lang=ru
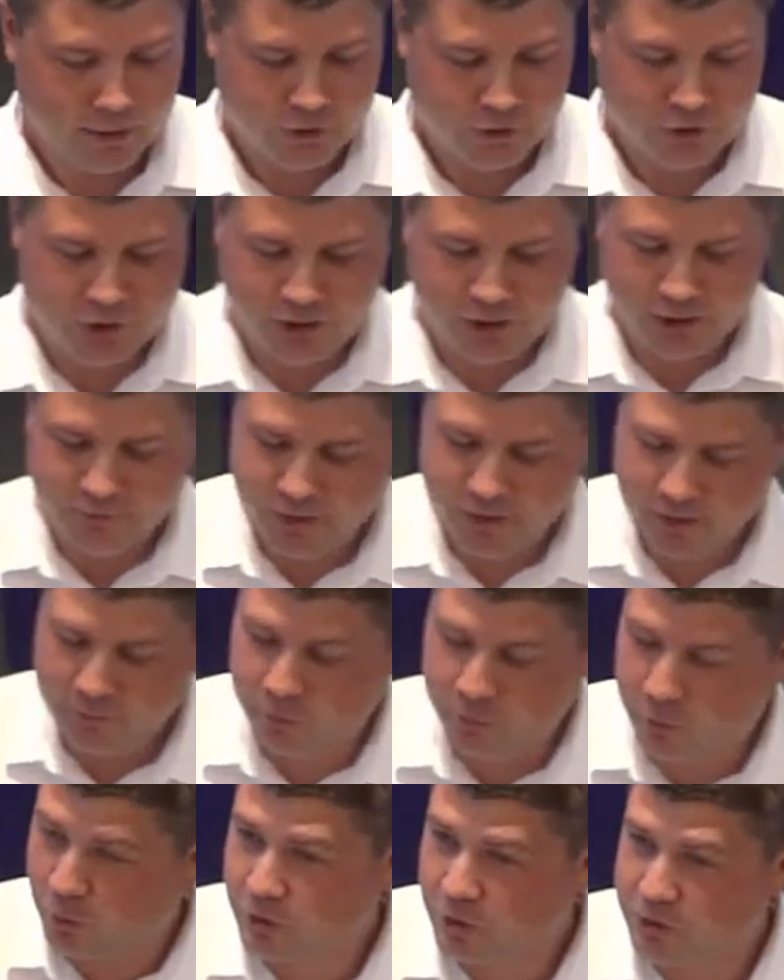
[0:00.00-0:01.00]
Человек
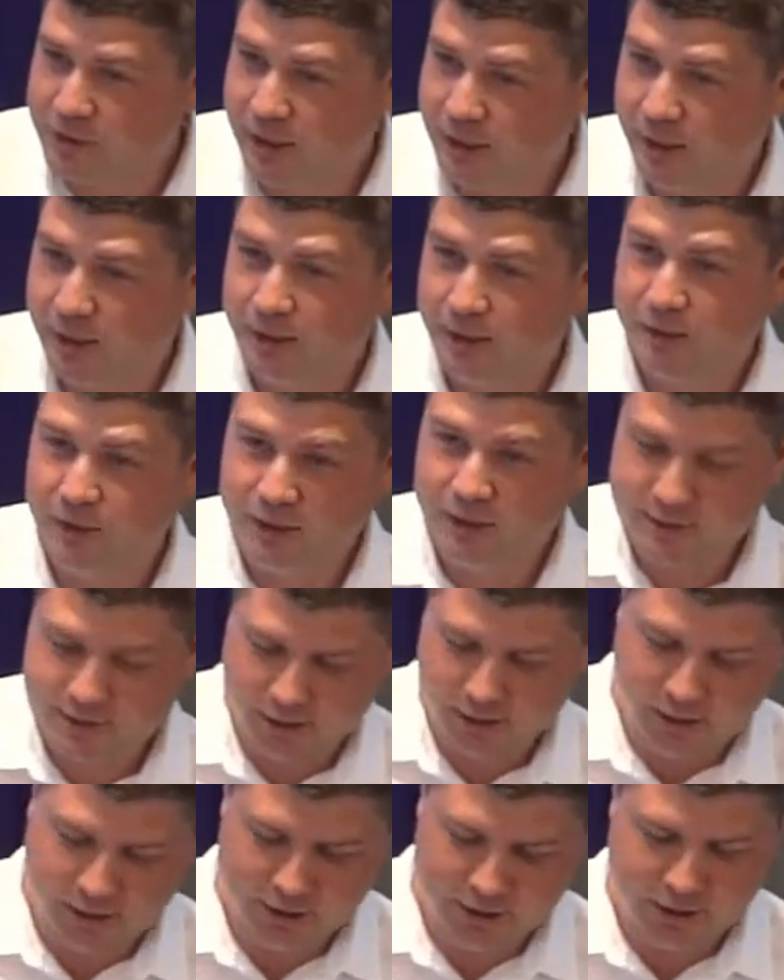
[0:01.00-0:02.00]
просто не
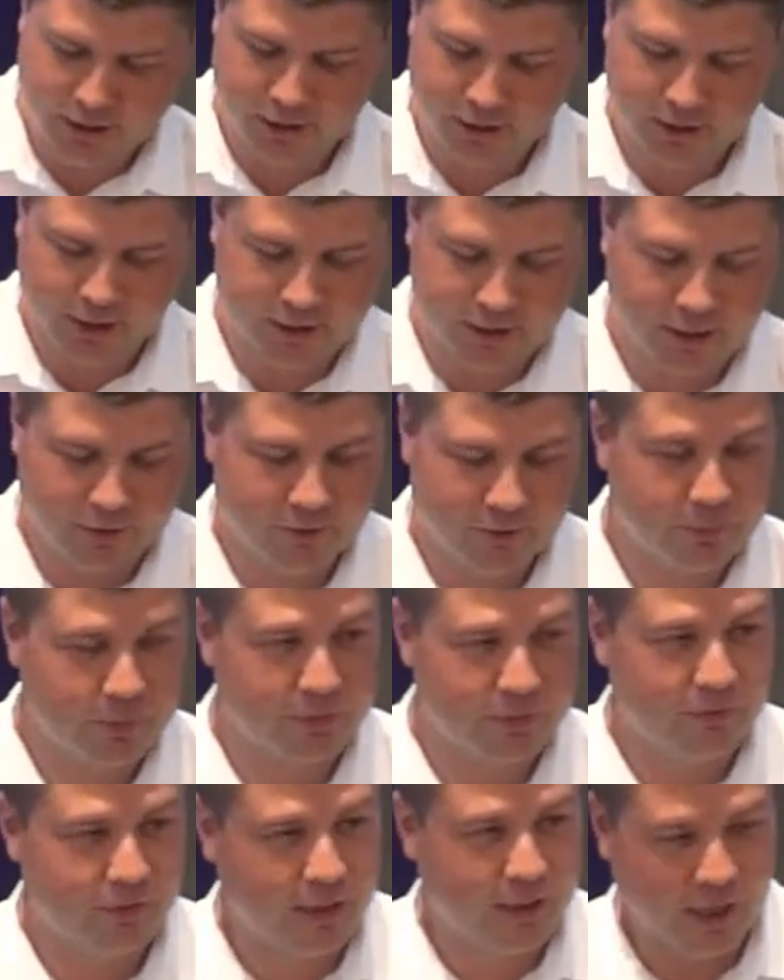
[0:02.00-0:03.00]
захотел. Когда вы
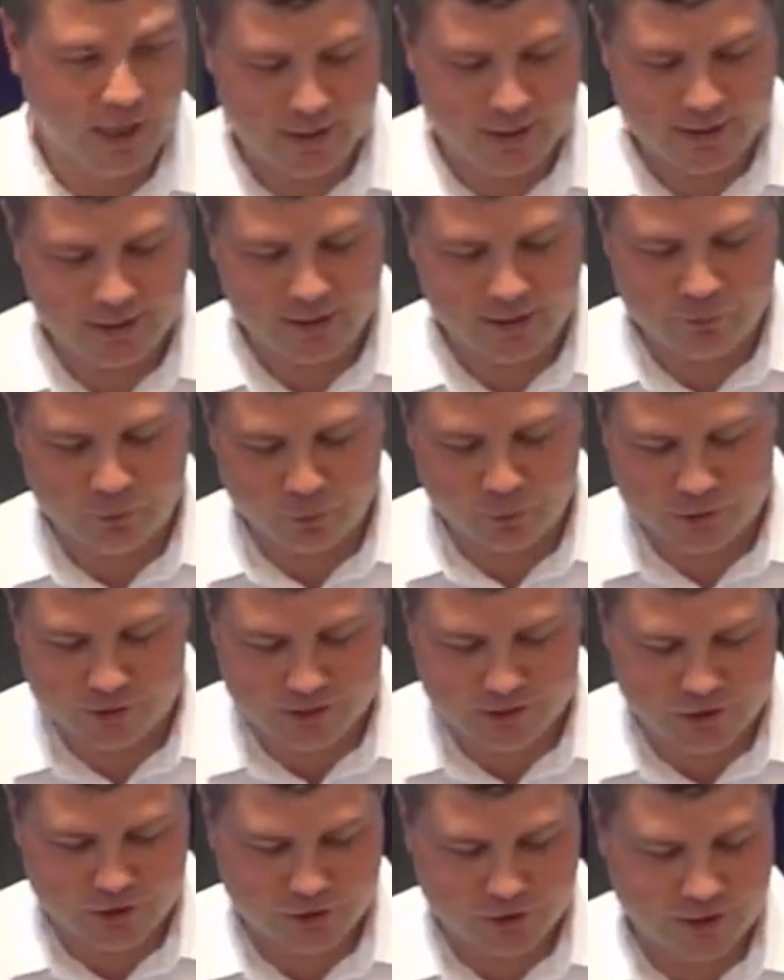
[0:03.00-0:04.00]
подвигаете или
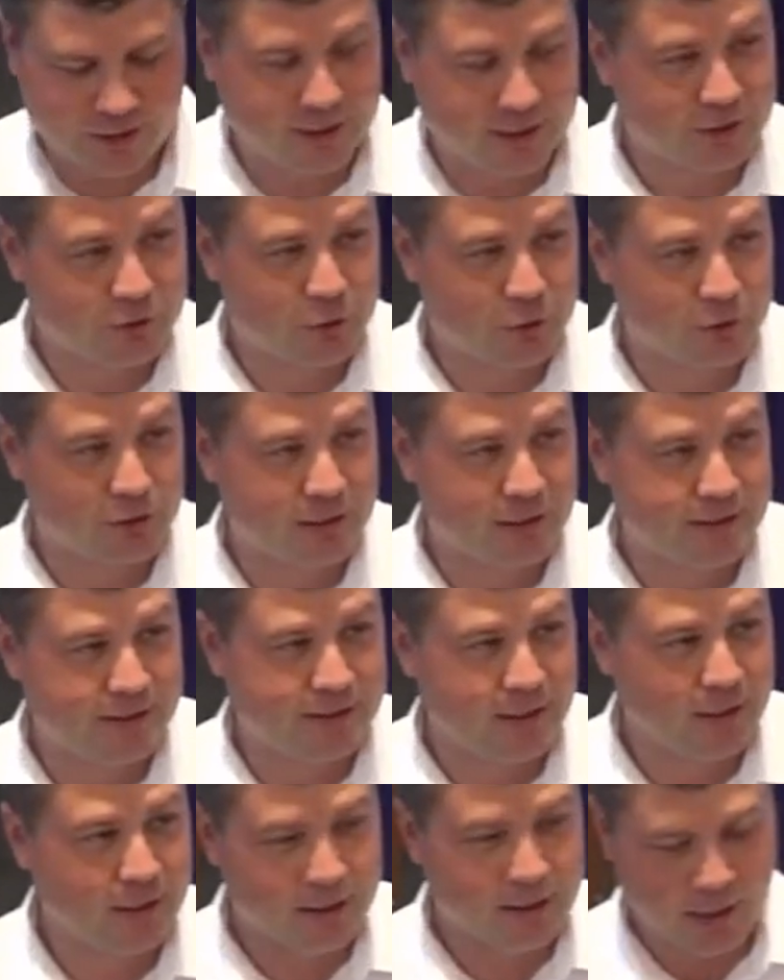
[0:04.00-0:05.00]
просите человека что-то
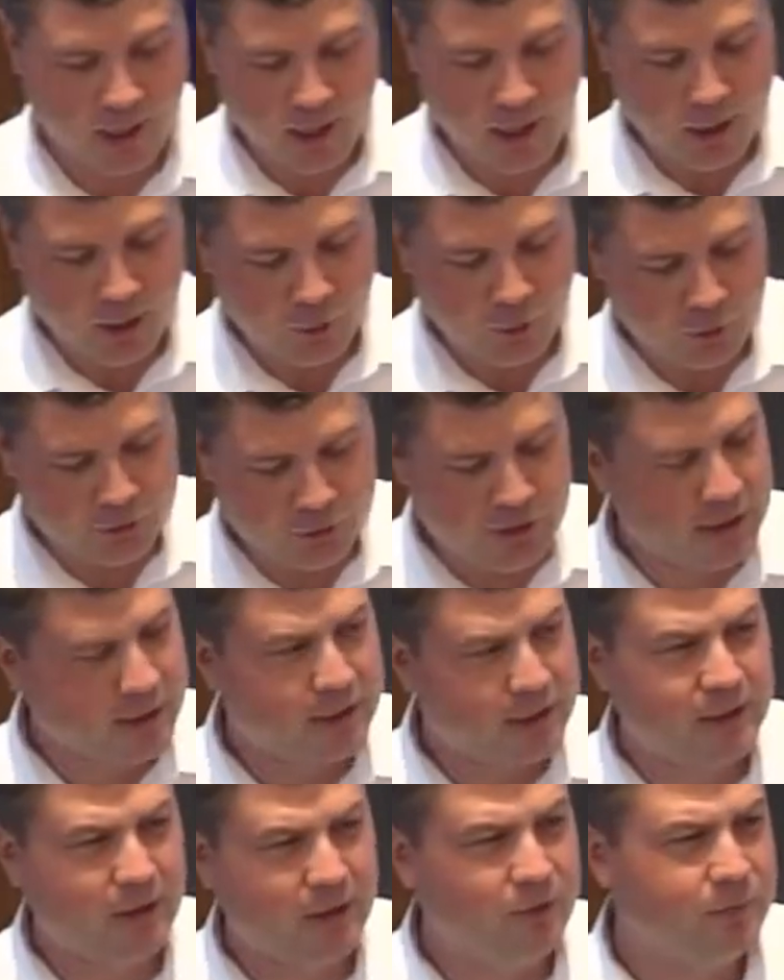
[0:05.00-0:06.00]
сделать, он
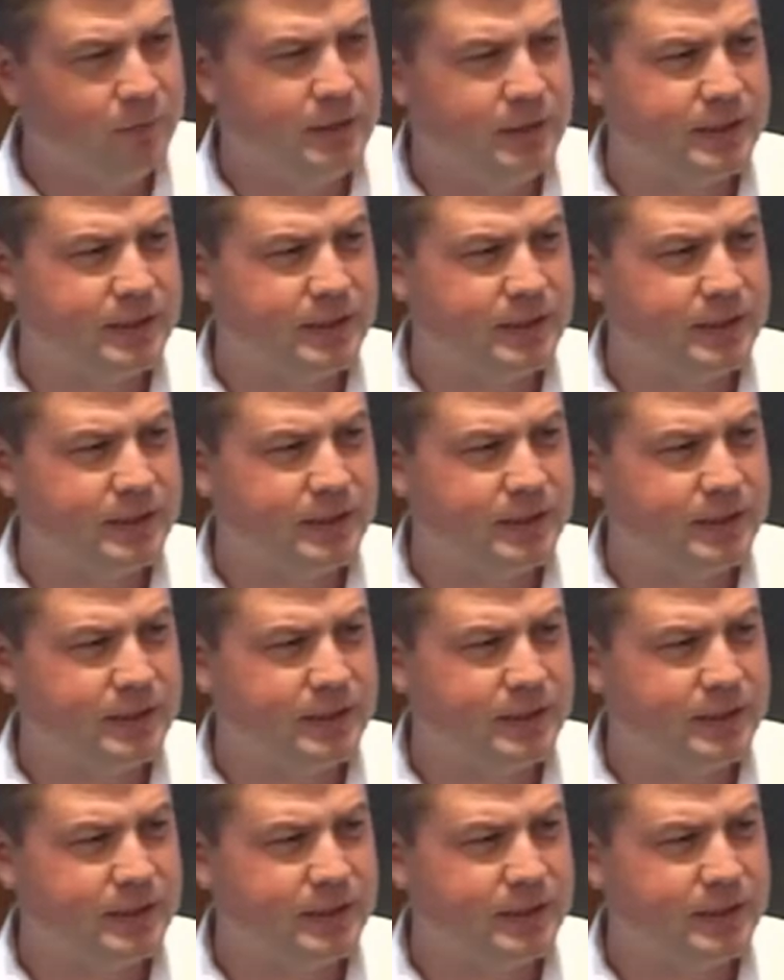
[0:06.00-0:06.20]
никогда вам не